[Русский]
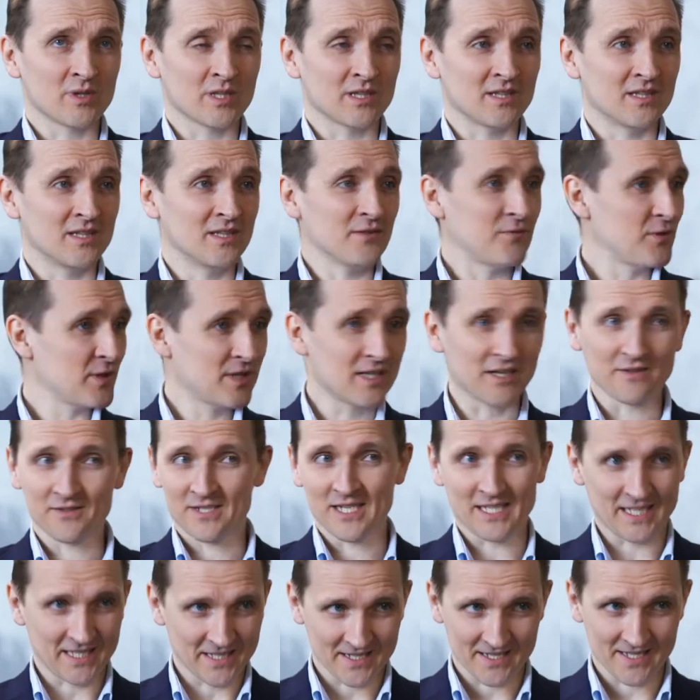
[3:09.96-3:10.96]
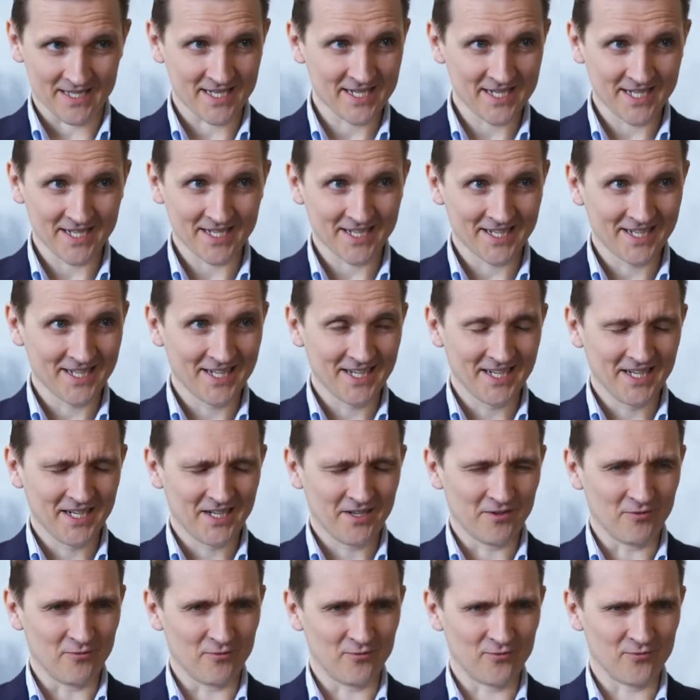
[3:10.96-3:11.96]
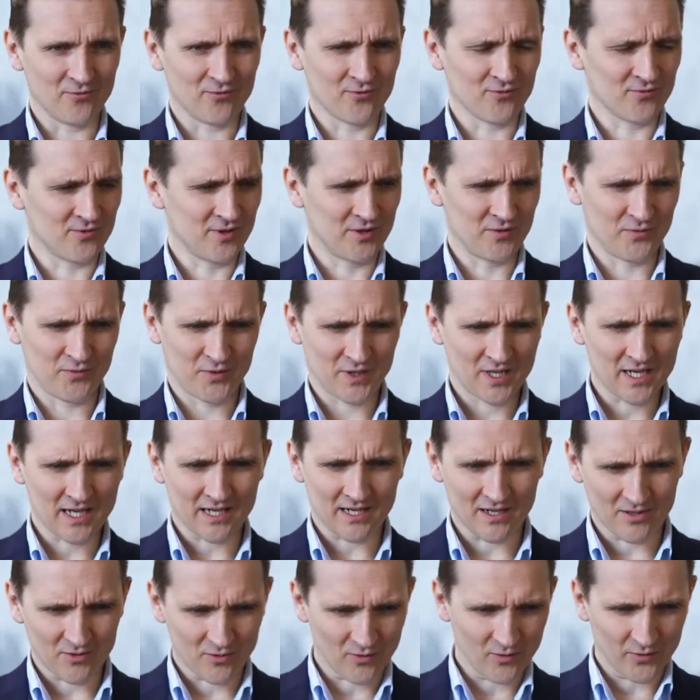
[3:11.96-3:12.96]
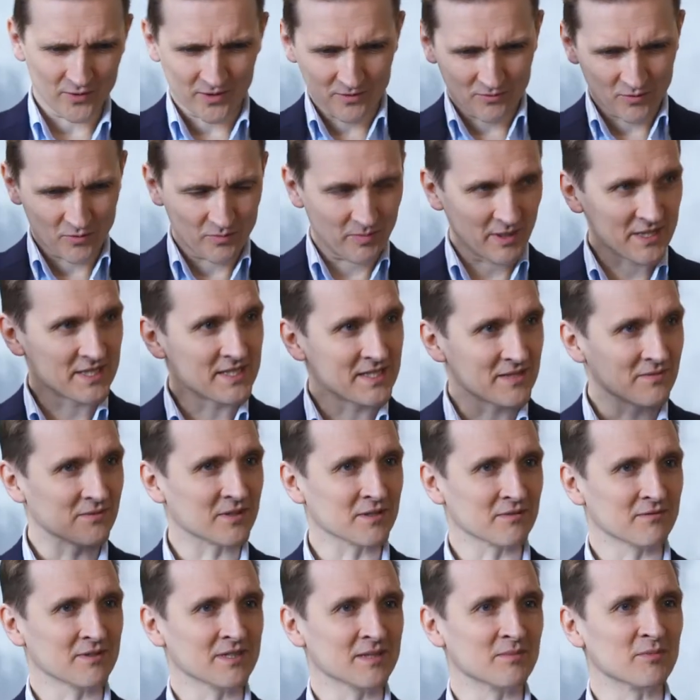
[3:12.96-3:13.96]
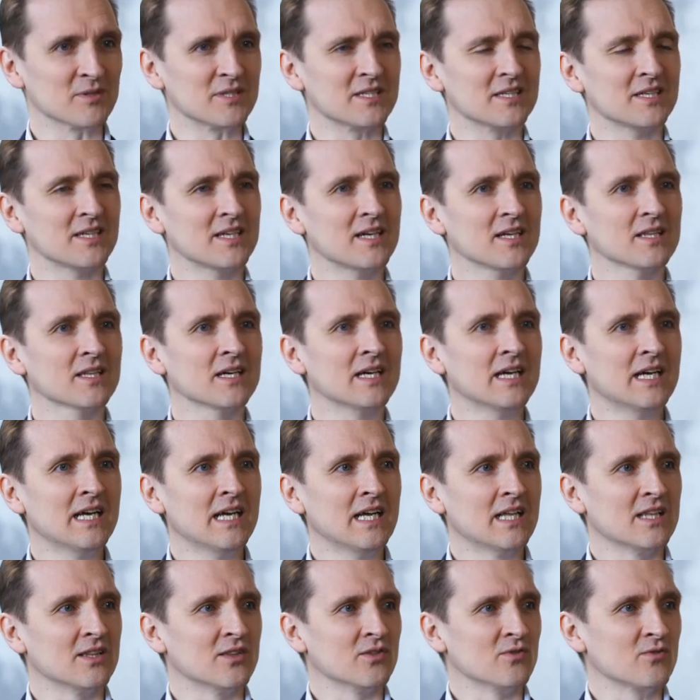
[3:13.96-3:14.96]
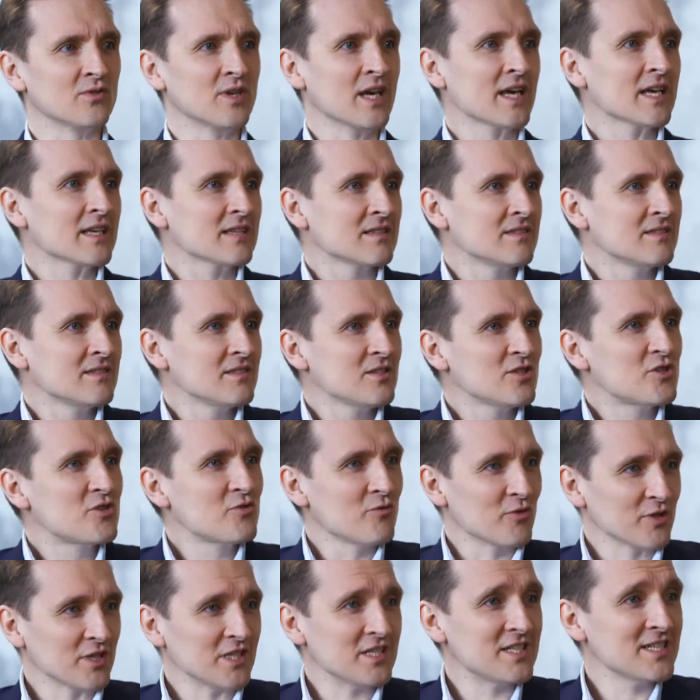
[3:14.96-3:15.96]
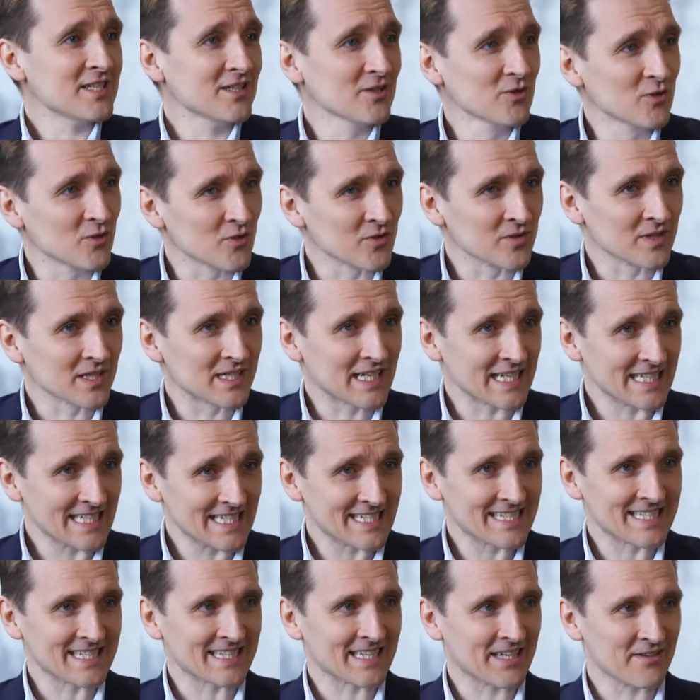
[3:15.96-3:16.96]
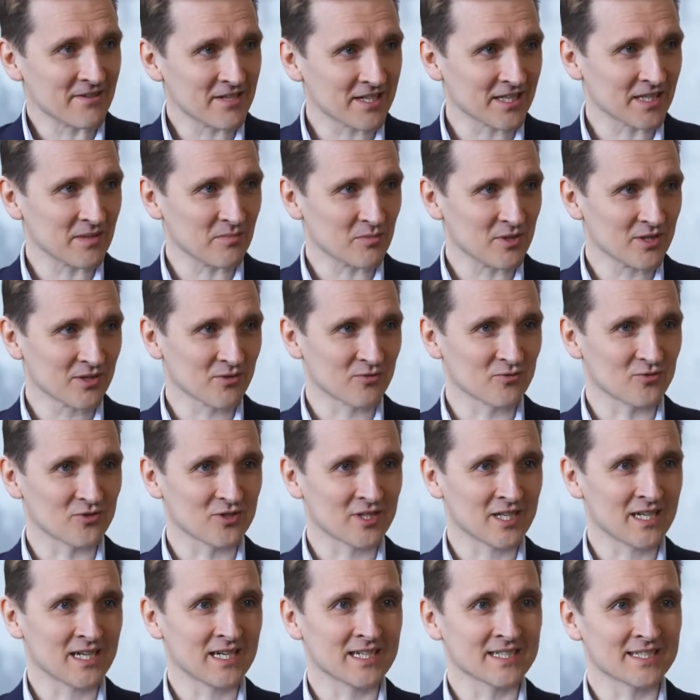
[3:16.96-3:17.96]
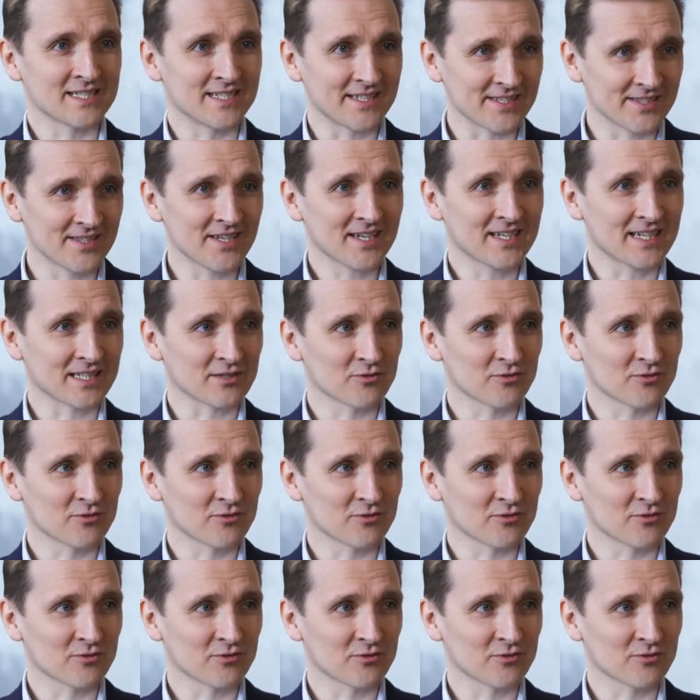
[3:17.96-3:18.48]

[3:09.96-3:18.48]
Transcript: меня дофига всяких знаний, вот, дофига какого-то вот пассивного материала, но я ничего не делаю, наконец-то, наверное, мне нужна среда,